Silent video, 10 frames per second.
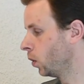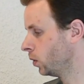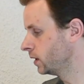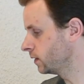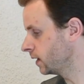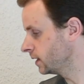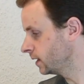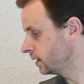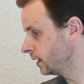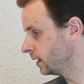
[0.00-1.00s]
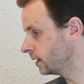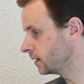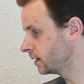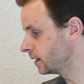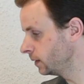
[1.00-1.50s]
Und zwar seht ihr
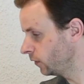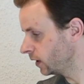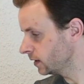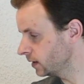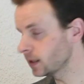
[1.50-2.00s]
jetzt die Pflanze,